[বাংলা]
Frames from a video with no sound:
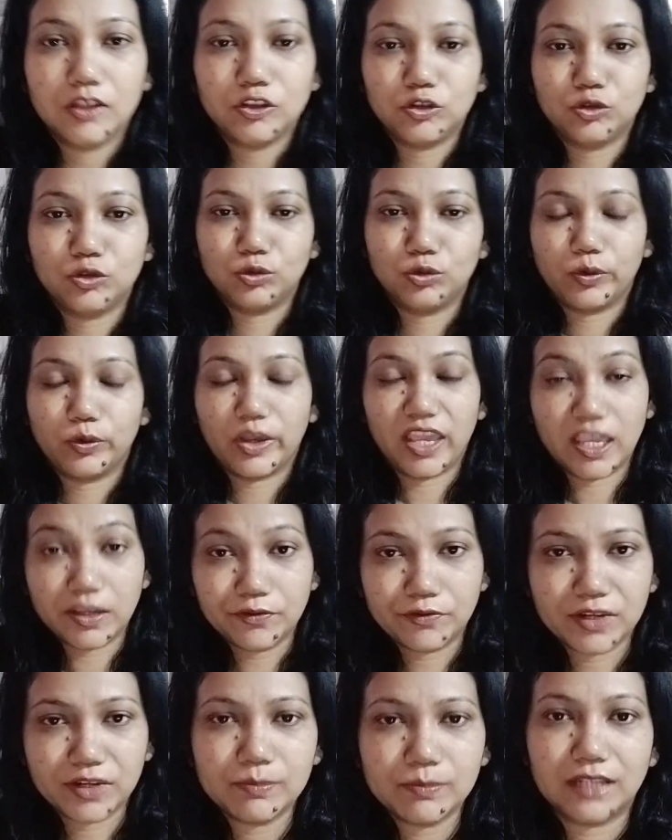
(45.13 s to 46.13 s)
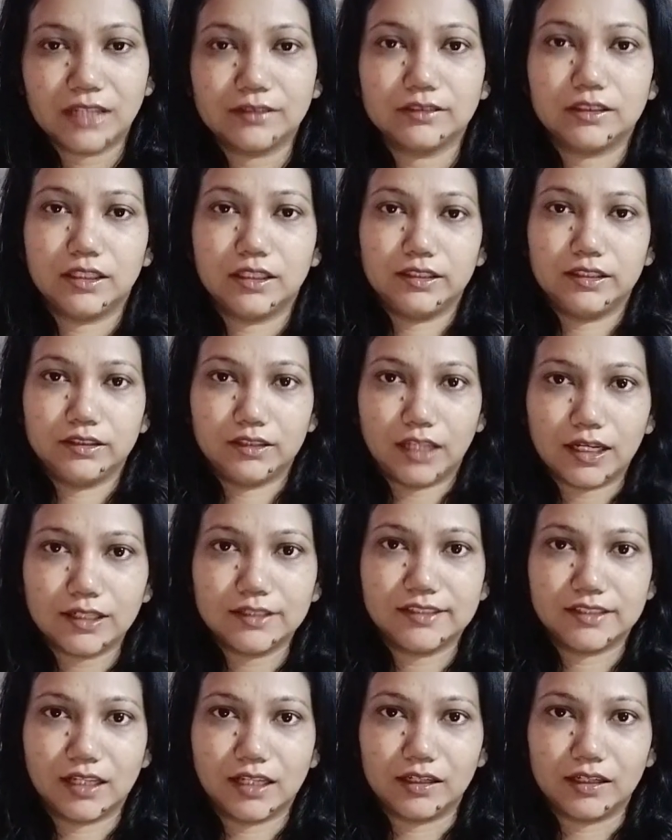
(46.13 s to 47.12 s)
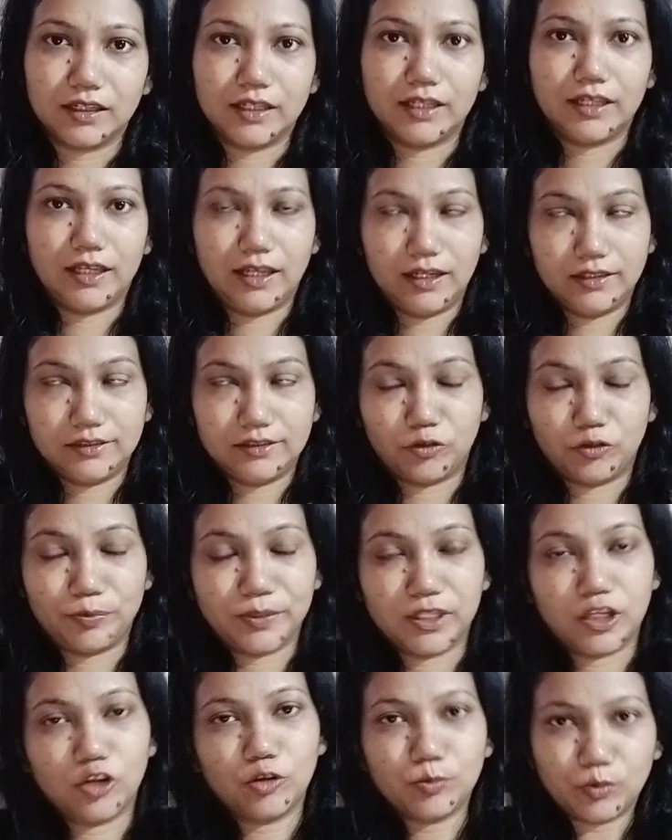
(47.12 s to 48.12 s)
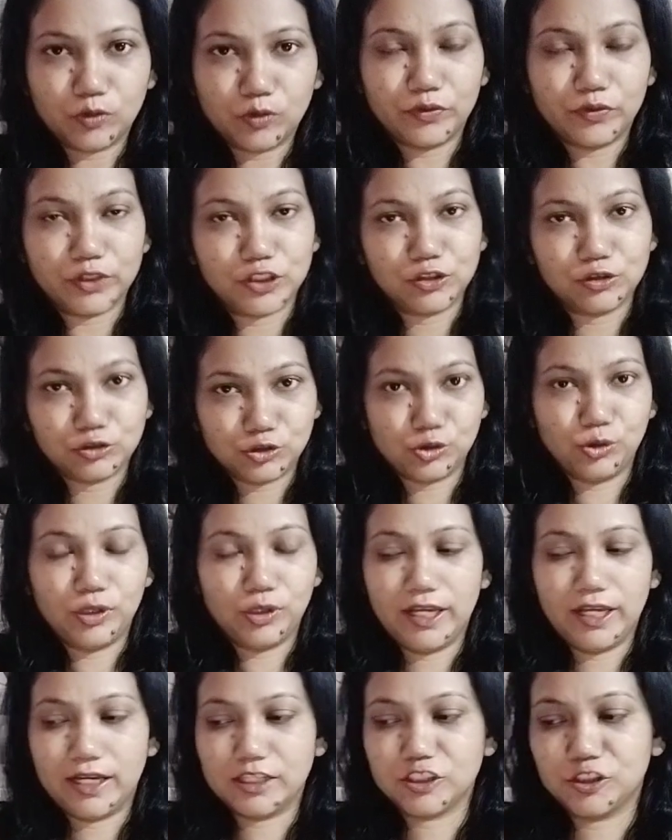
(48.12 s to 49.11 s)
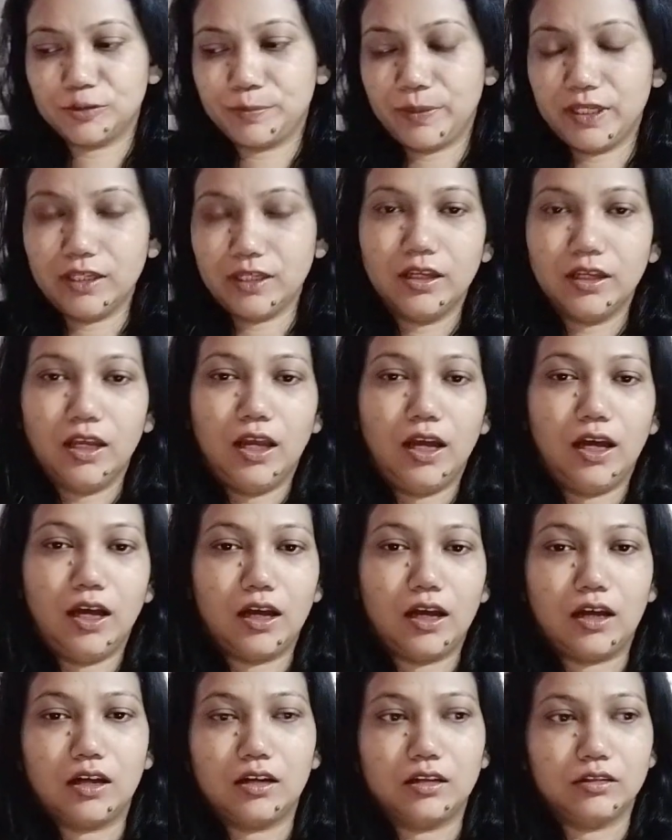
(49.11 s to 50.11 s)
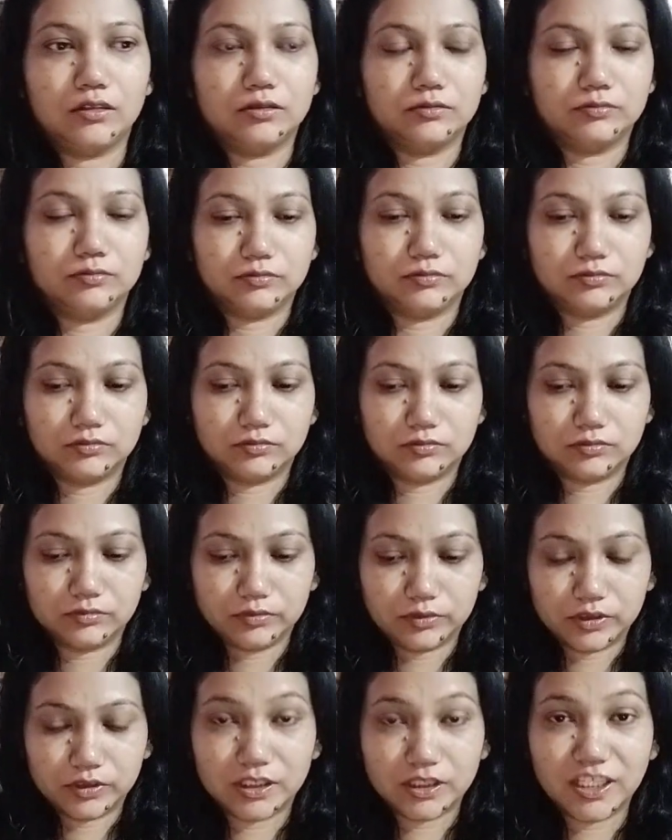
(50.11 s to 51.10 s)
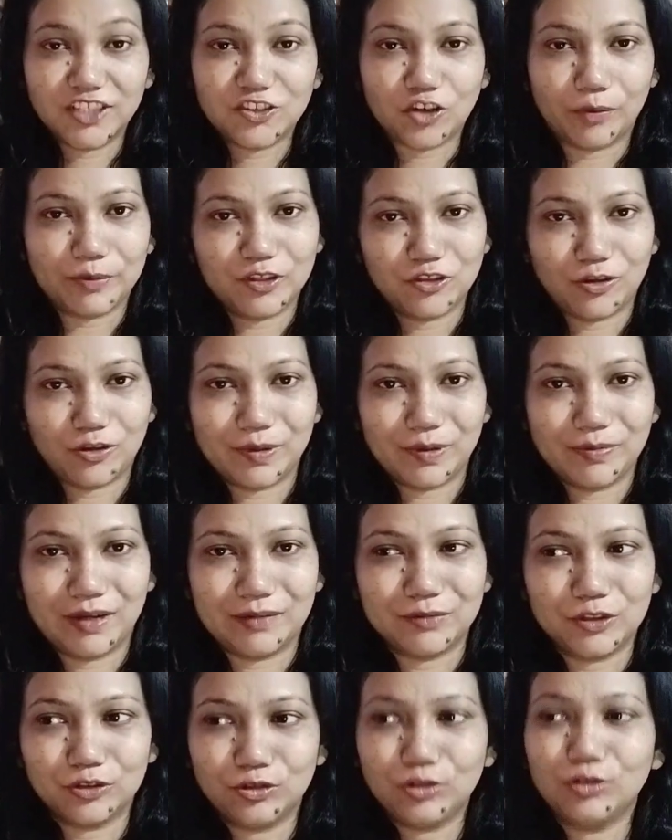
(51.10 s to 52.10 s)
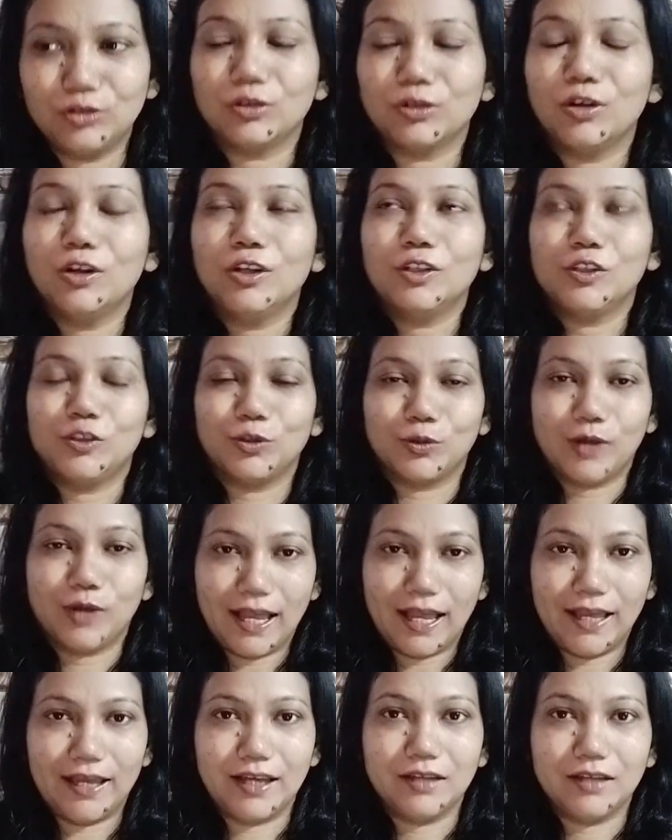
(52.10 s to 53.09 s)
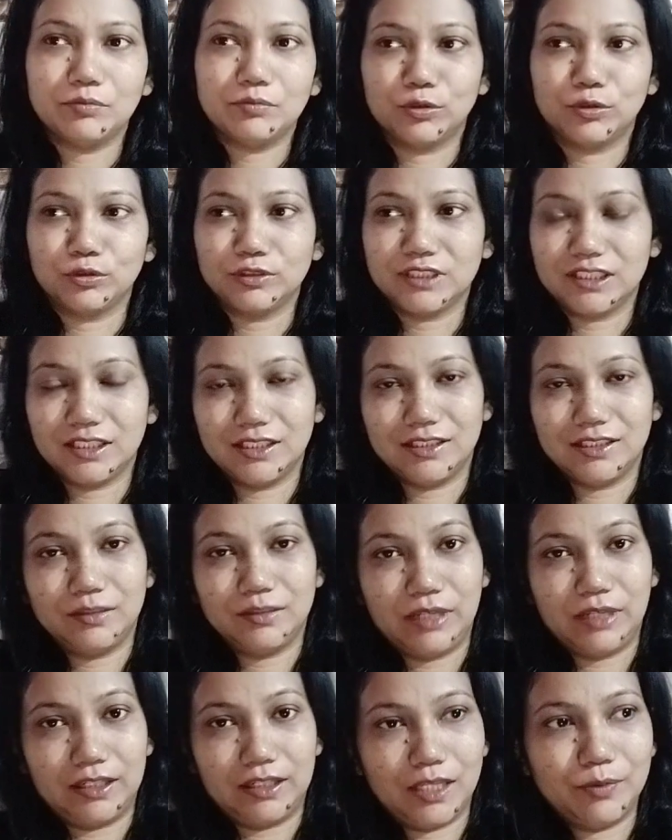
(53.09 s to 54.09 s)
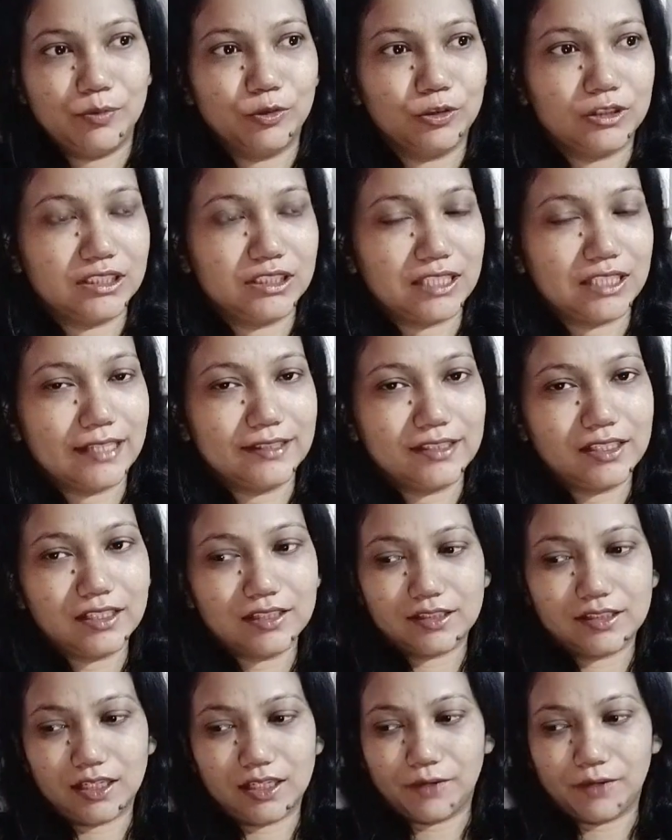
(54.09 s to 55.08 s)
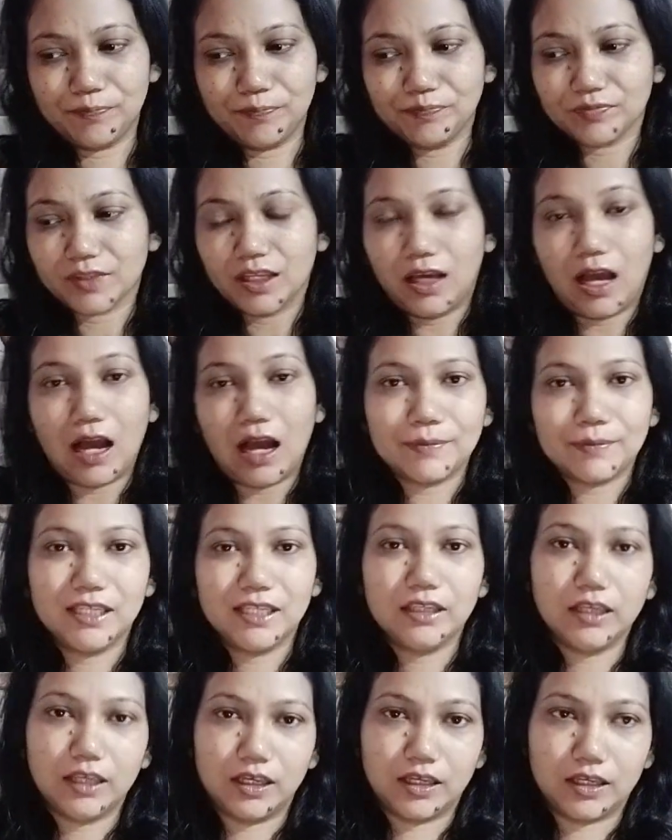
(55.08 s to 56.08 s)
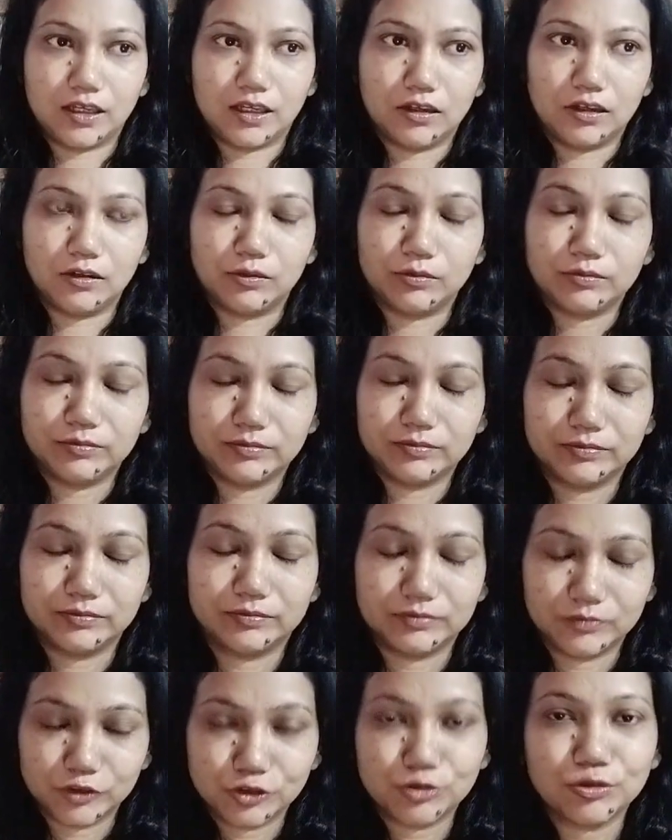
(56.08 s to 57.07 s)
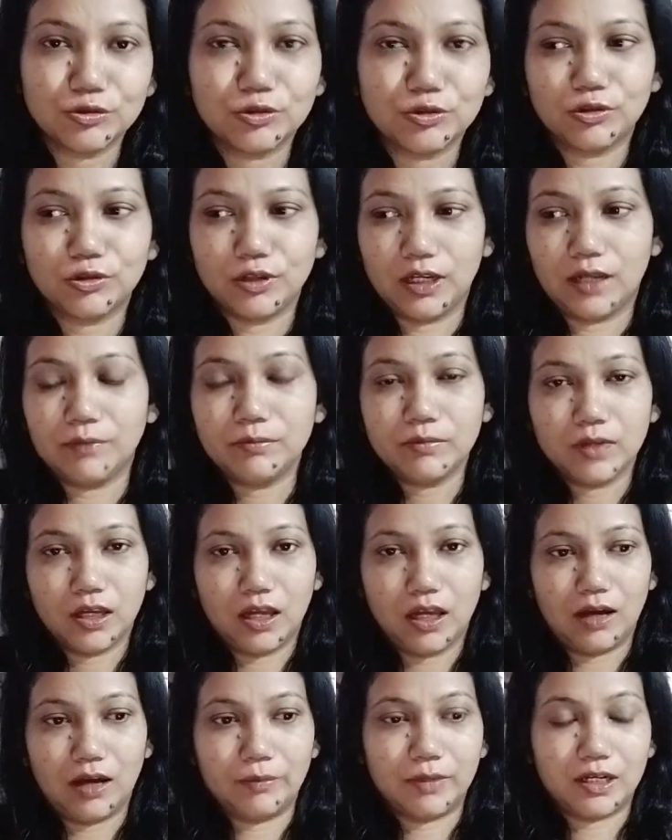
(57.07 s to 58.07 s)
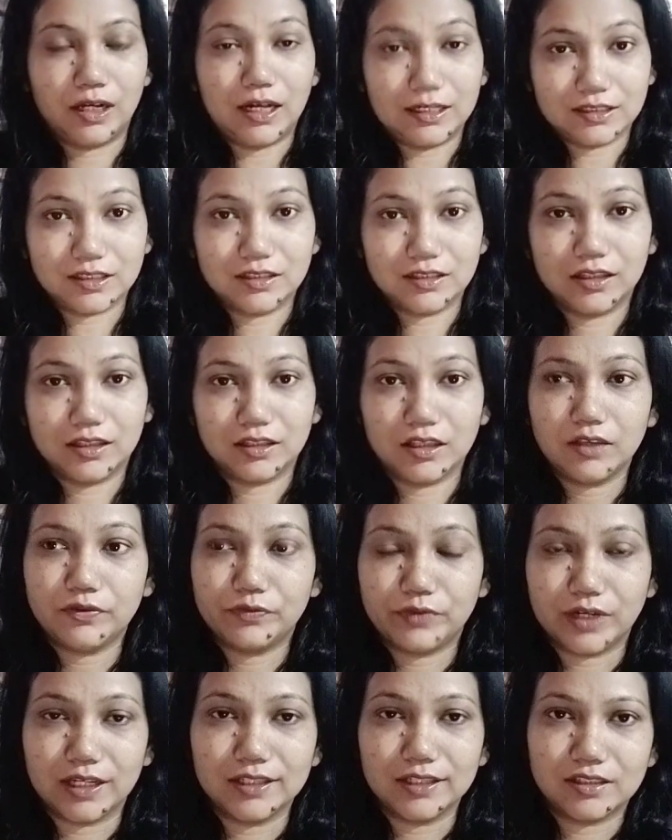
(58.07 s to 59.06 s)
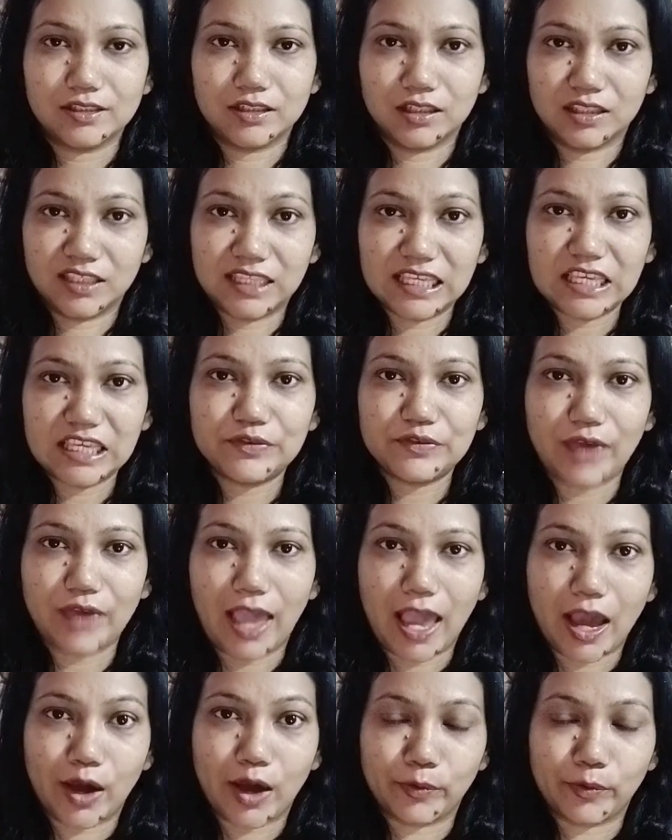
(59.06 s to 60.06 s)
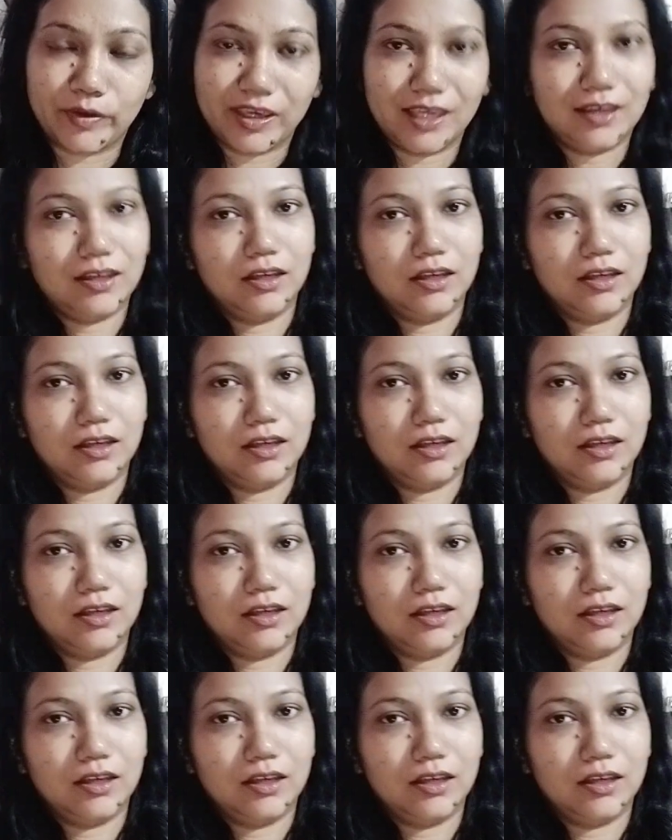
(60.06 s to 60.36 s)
তো এভরি মান্থের থার্ড সানডে এই টপিকের ওপর ভিডিও চলে আসবে আর কি টপিক সবাই ভাবছো তো তো হ্যাঁ বলছি এটাই বলতে চাইছি যে আমি শুরু করলাম আমার আজকে থেকে ফার্স্ট গিভ অ্যাওয়ে